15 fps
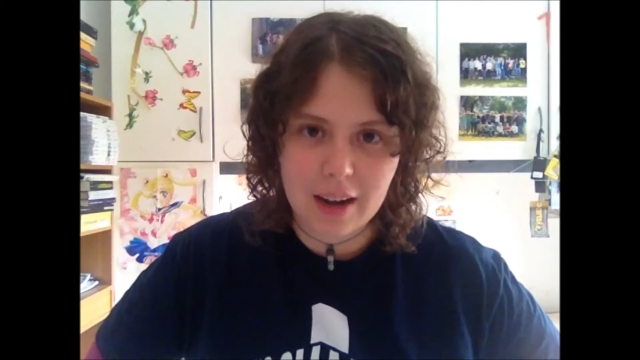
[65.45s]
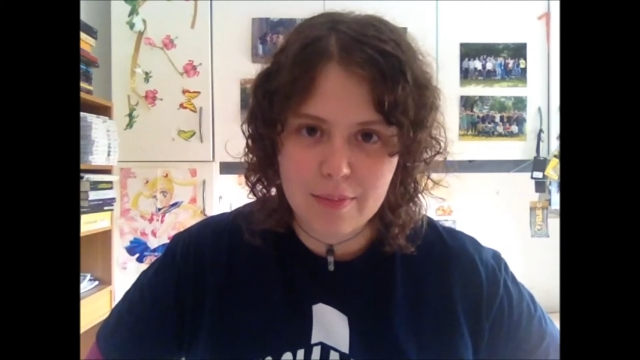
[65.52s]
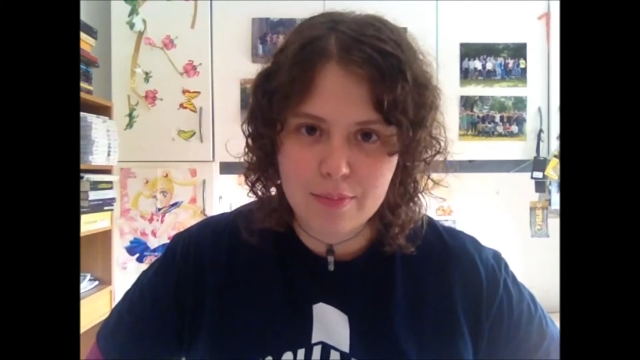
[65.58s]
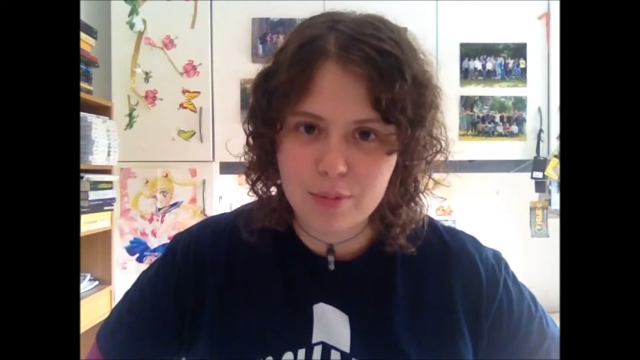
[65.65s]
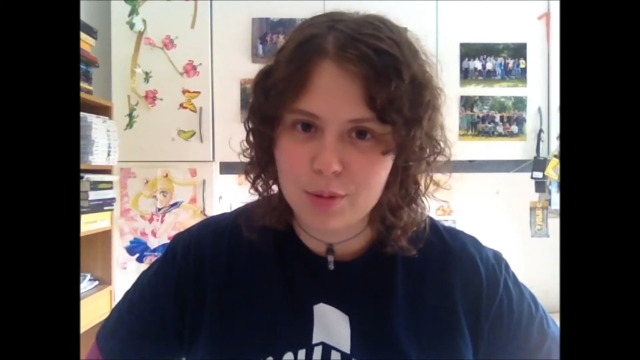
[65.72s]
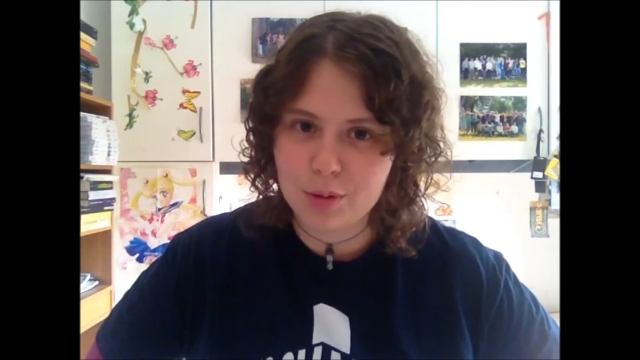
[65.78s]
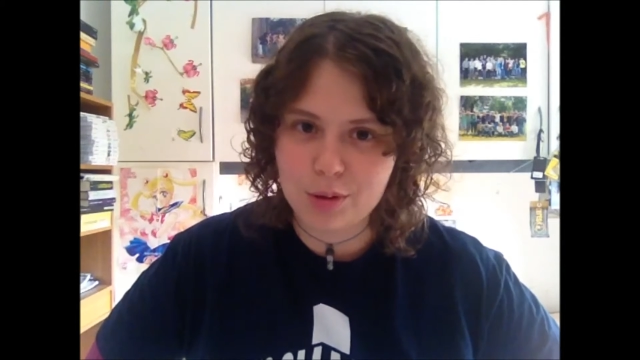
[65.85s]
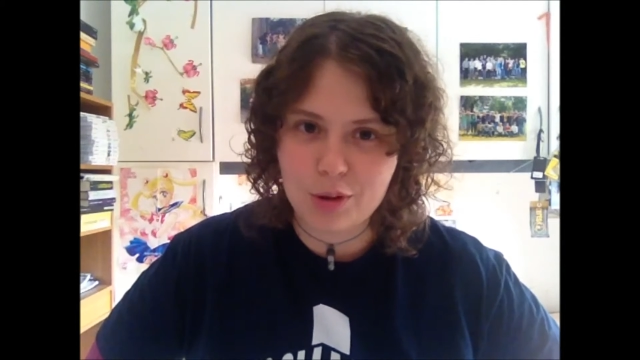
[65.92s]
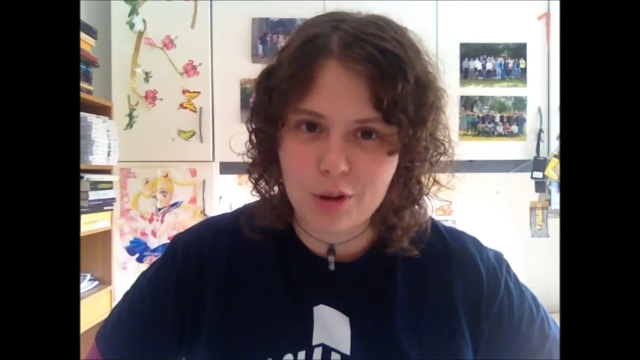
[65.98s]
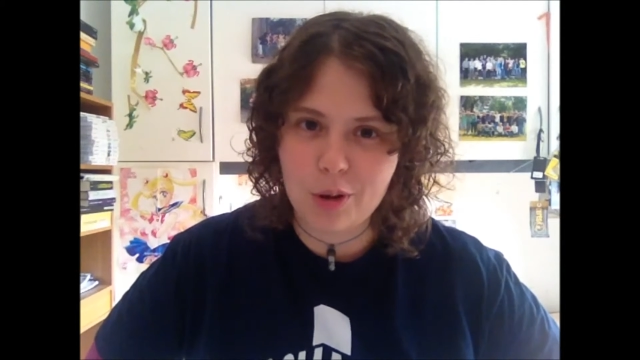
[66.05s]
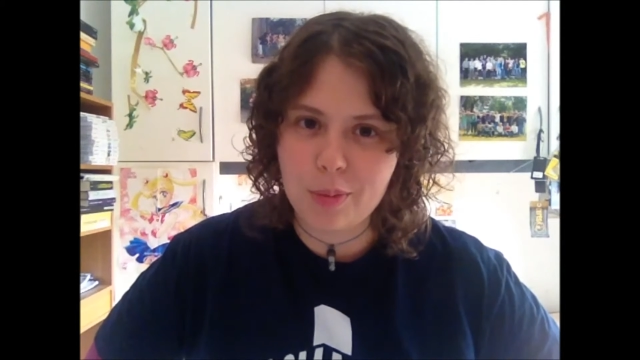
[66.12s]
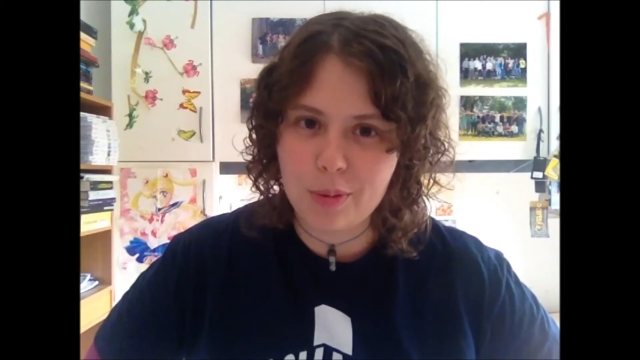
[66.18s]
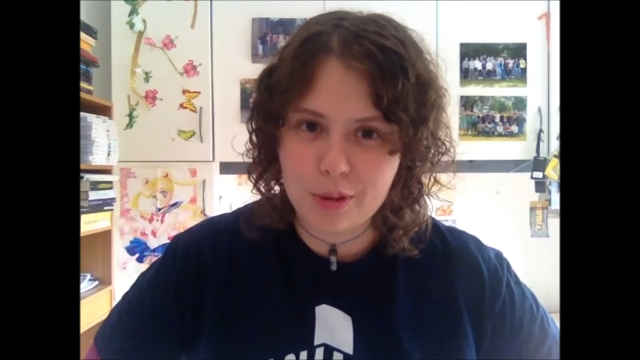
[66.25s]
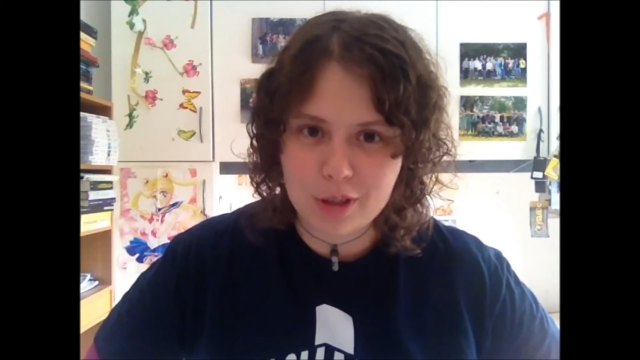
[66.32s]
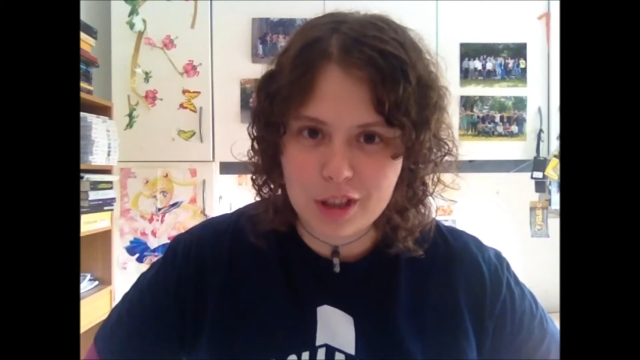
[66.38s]

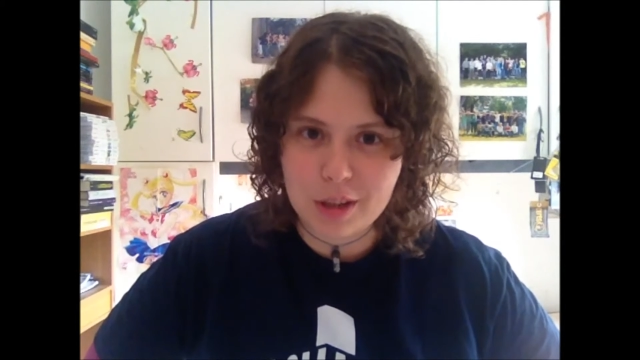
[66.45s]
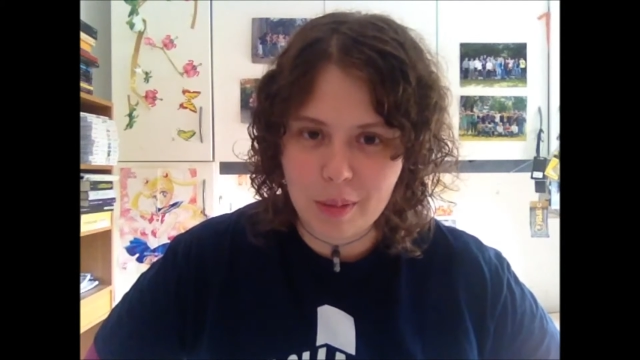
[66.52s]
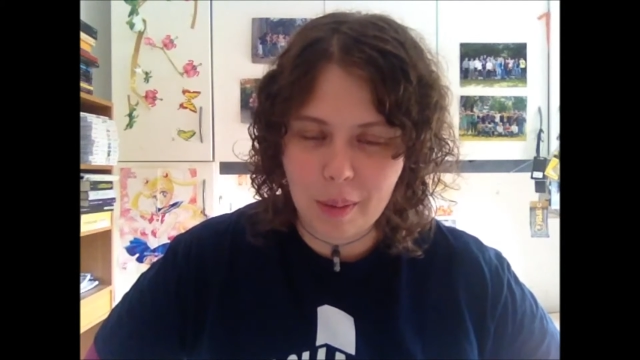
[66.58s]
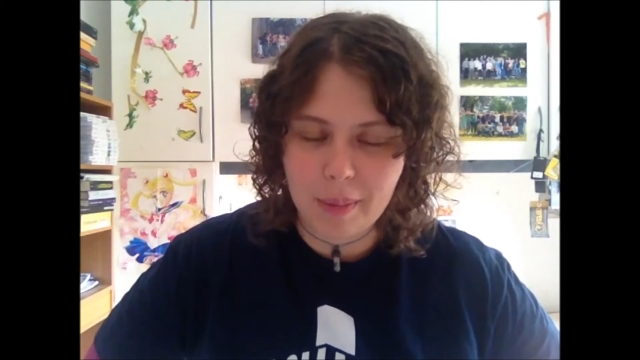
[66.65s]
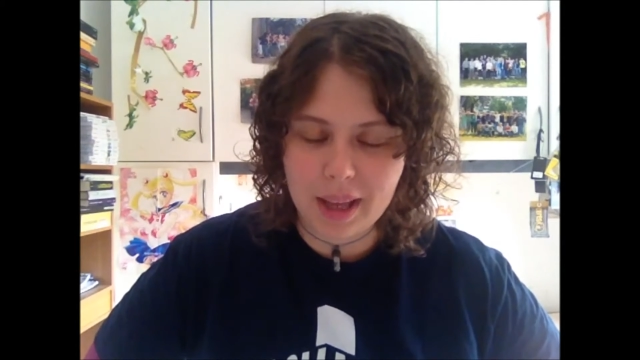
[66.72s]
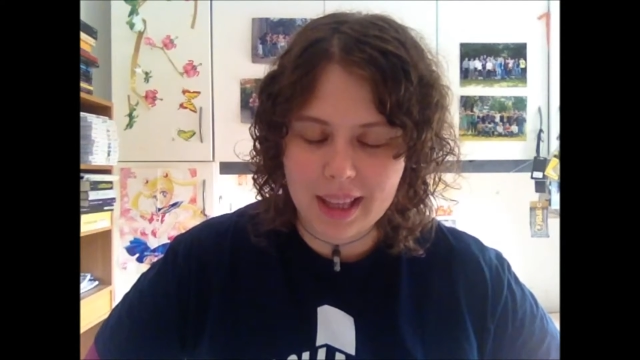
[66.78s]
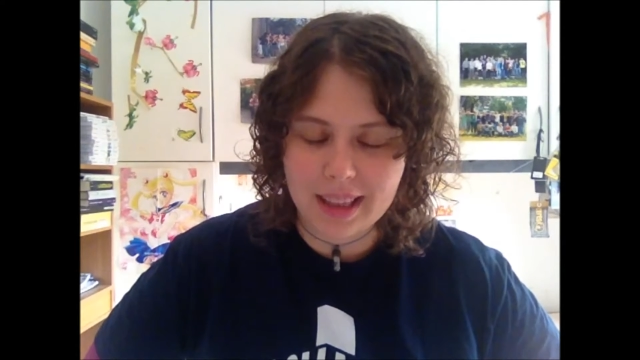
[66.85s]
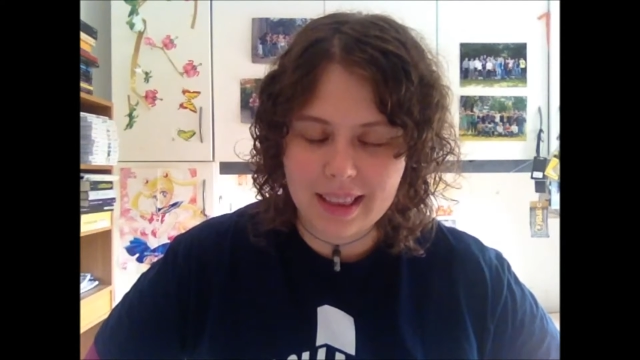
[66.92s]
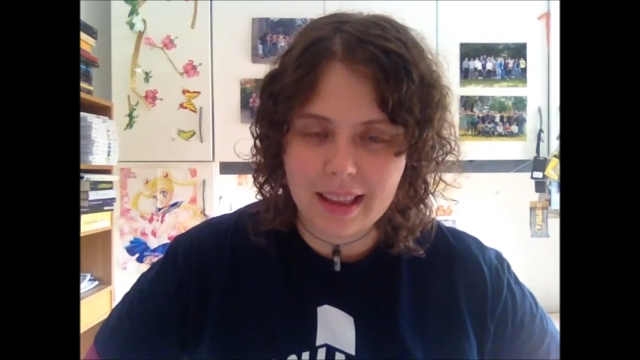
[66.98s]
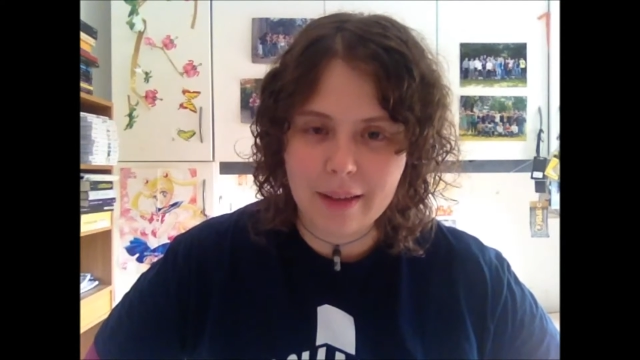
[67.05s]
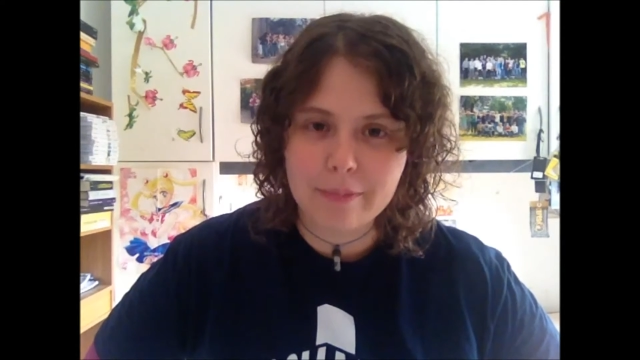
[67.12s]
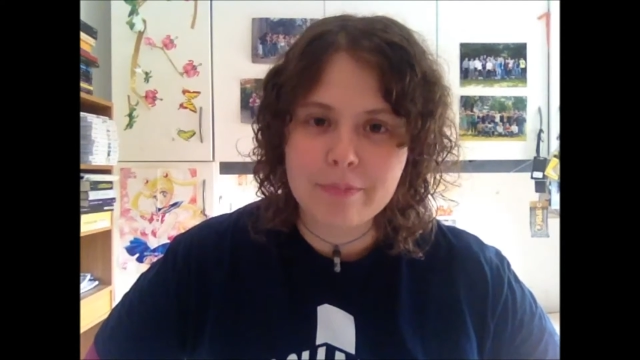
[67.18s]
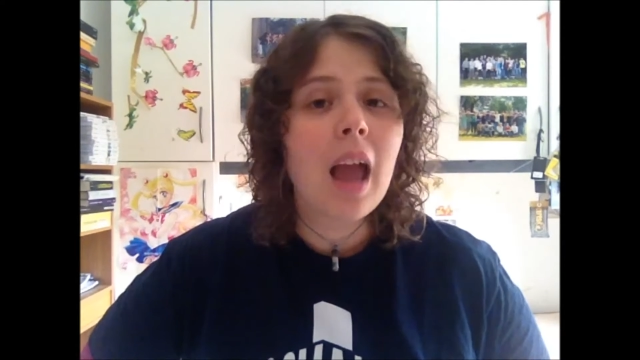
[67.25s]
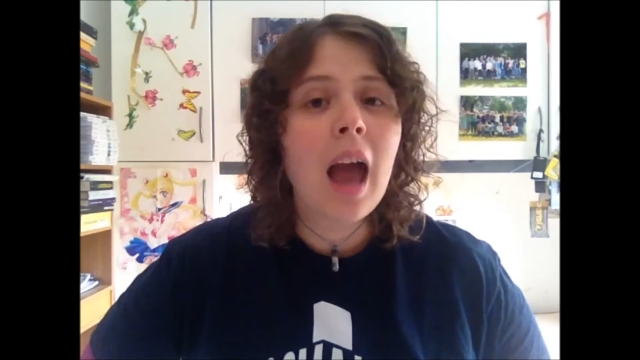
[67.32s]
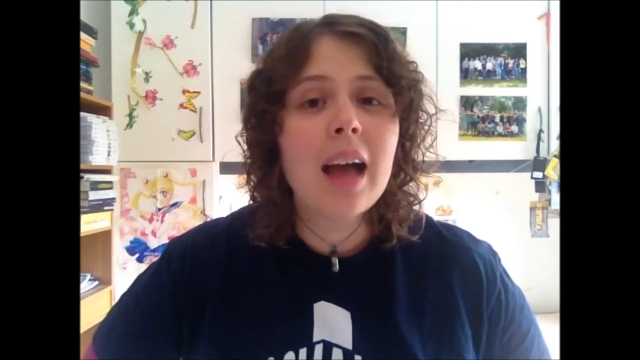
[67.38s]
appunto prossimamente.